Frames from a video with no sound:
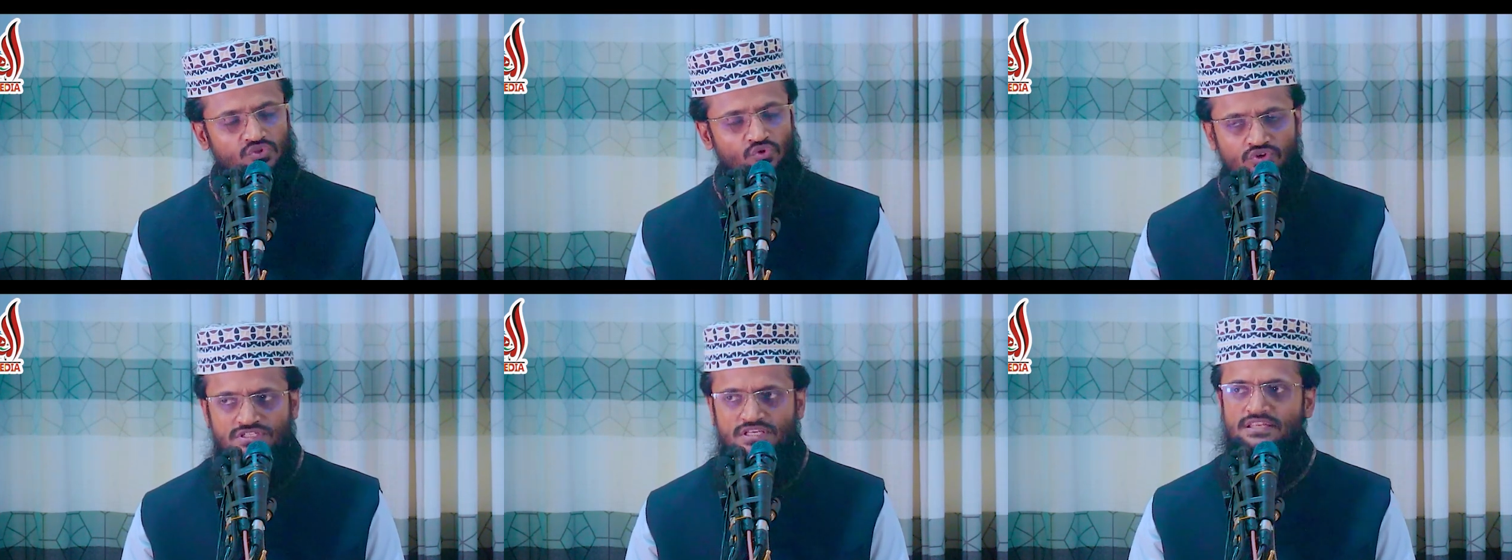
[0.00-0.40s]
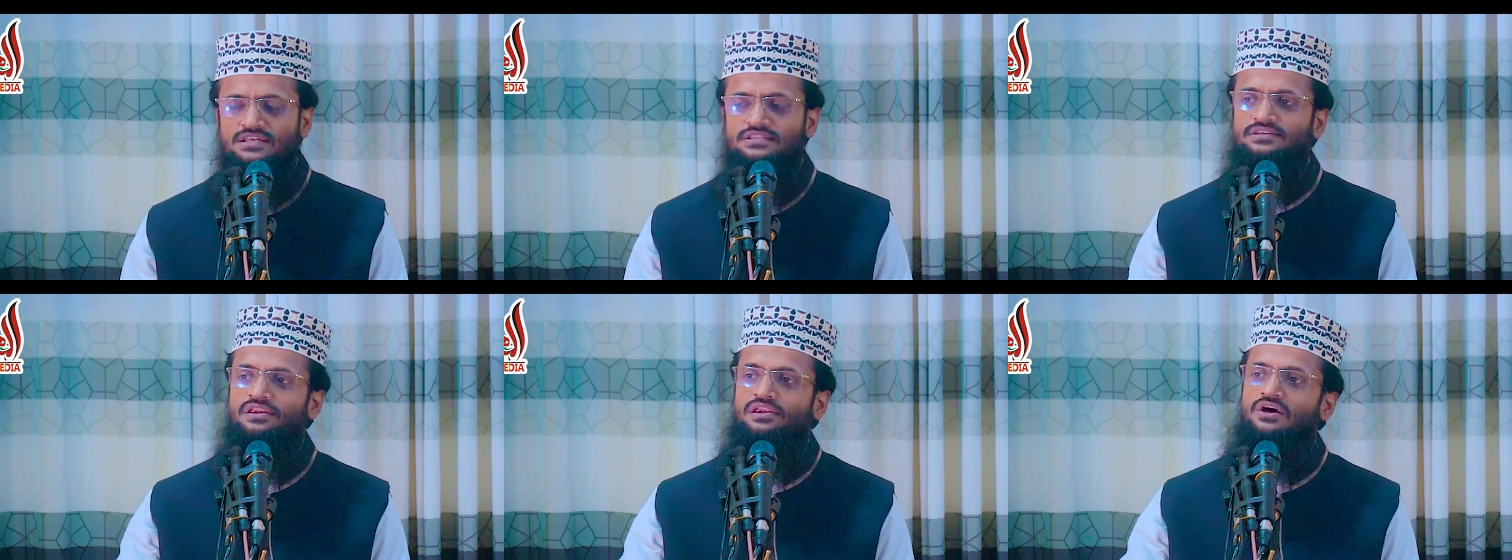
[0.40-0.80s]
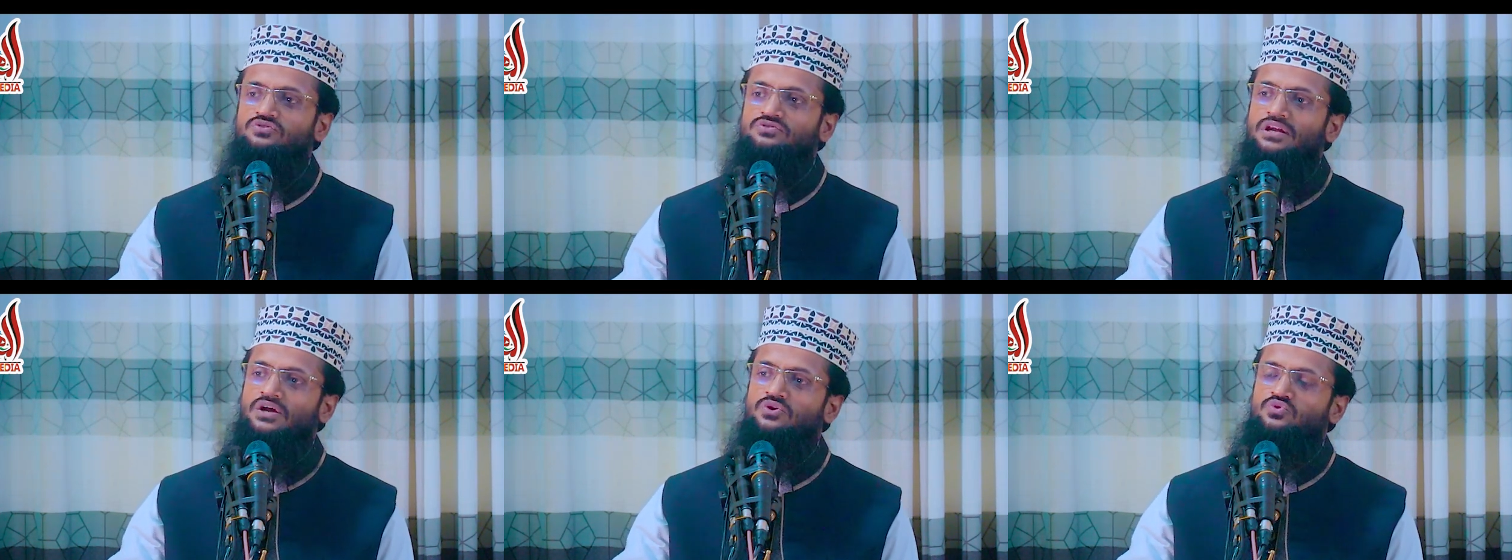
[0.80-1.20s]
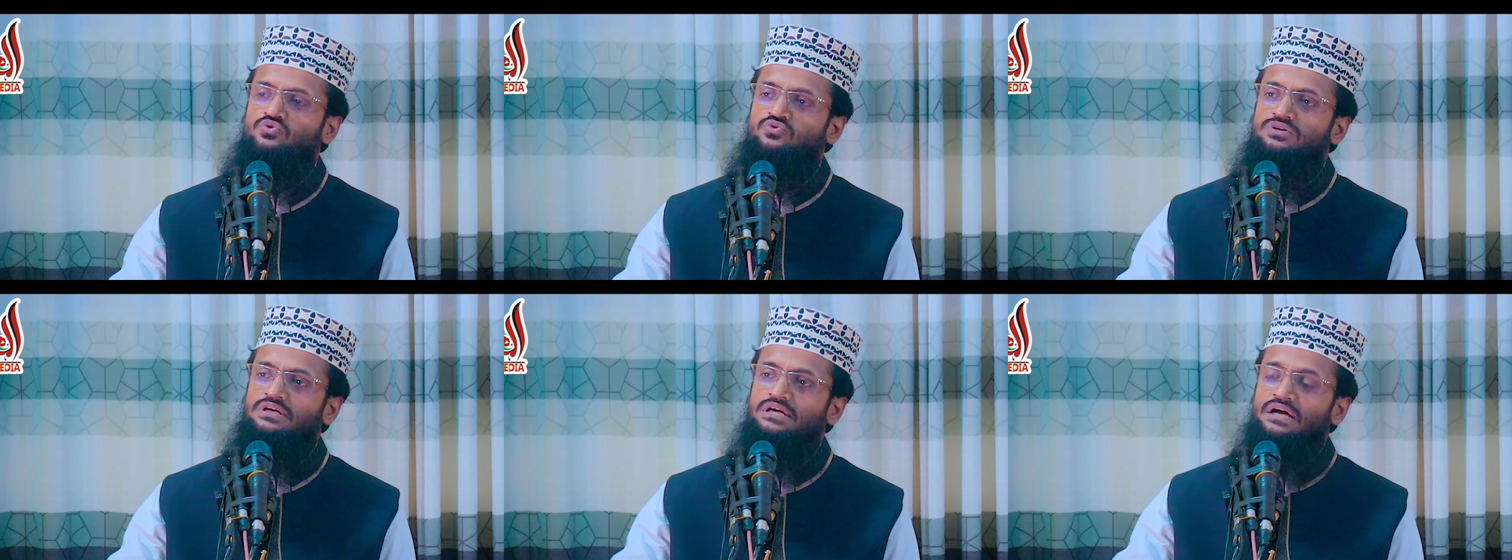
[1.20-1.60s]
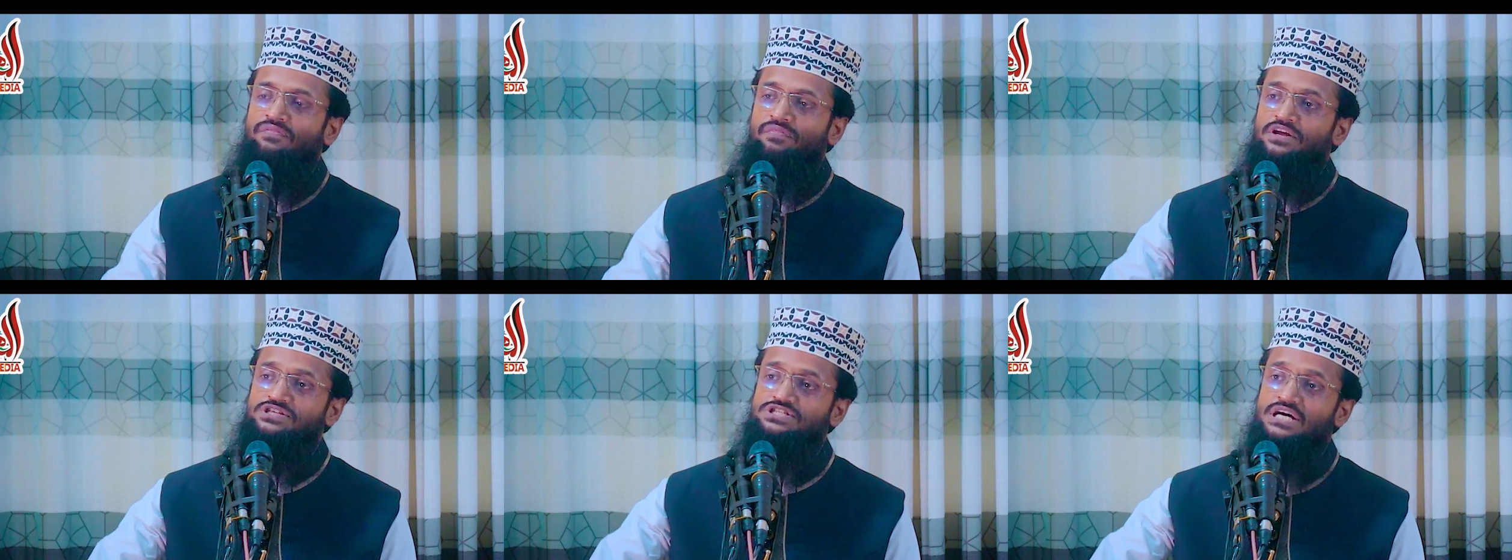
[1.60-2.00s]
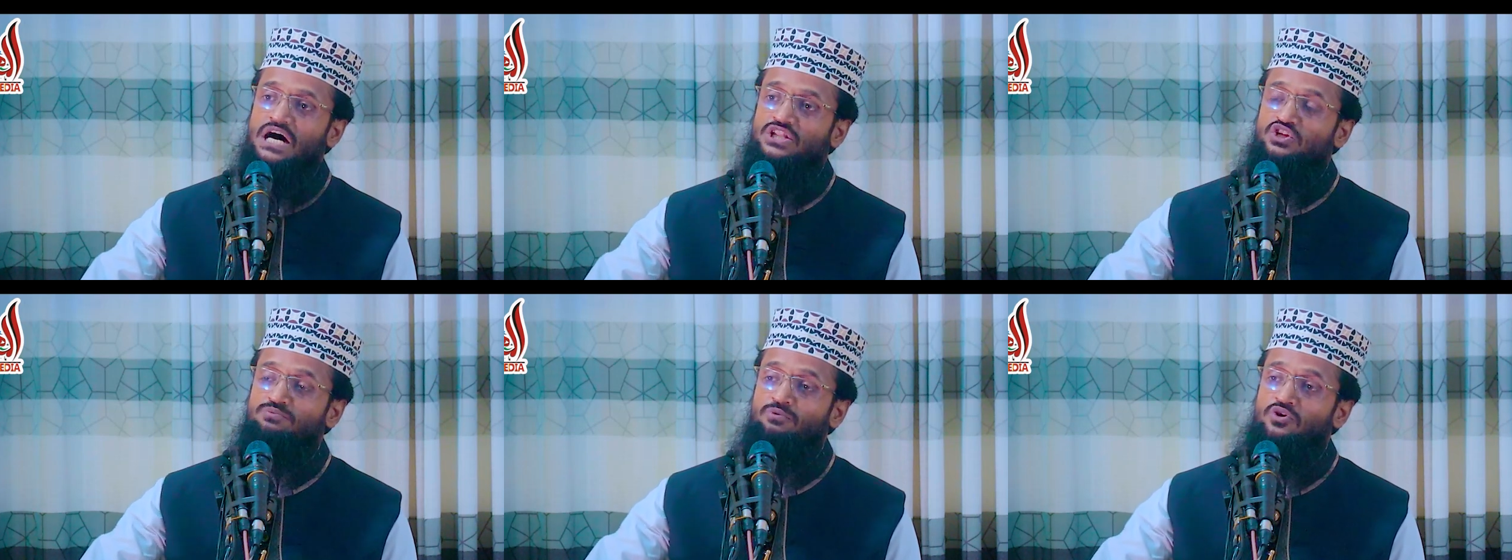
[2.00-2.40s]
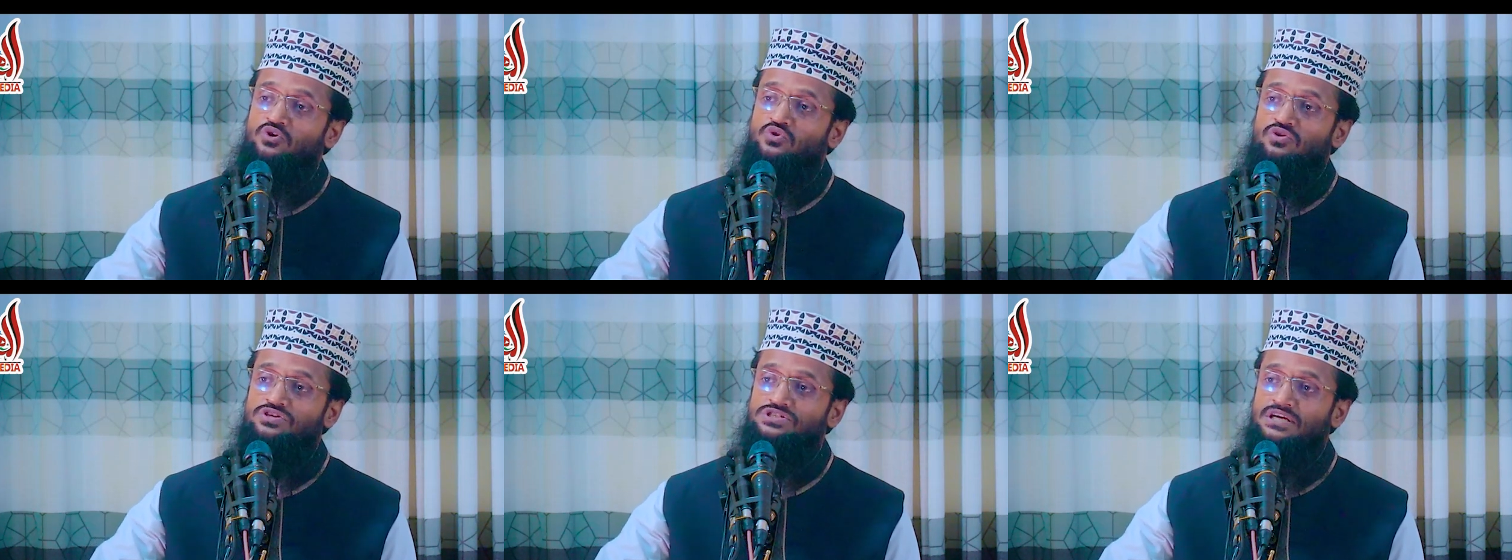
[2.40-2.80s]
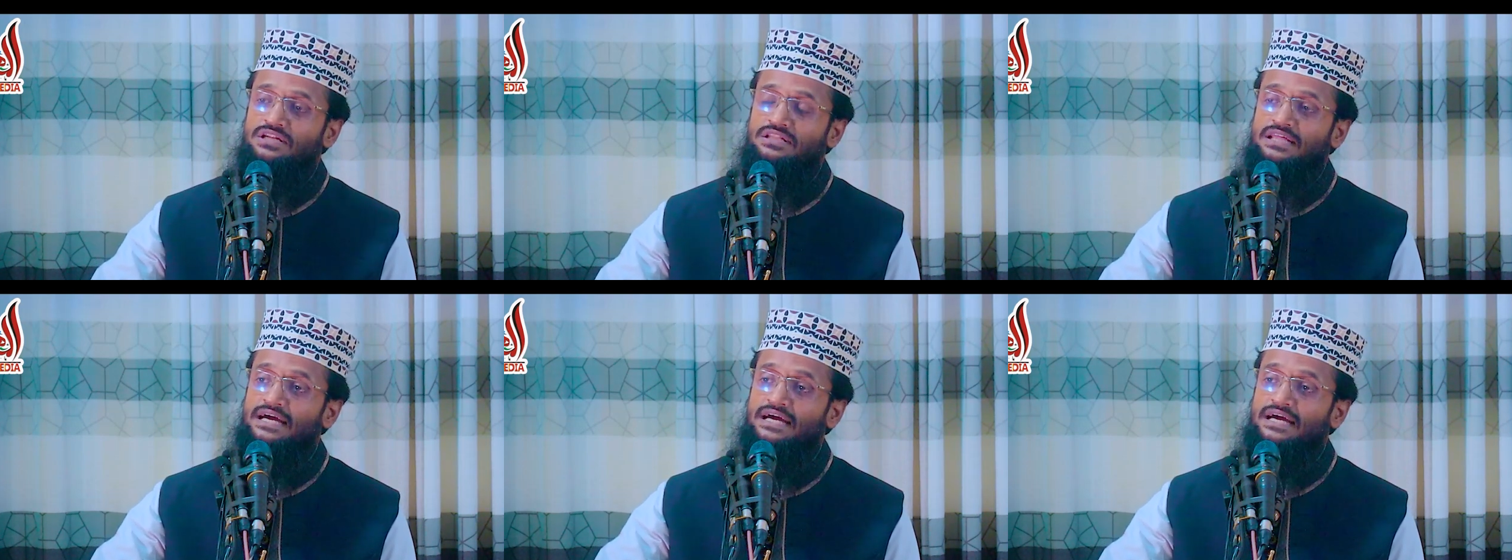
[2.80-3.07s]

হোসেন নদী আল্লাহ তালাহ তিনি শাহাদত বরণ করেছেন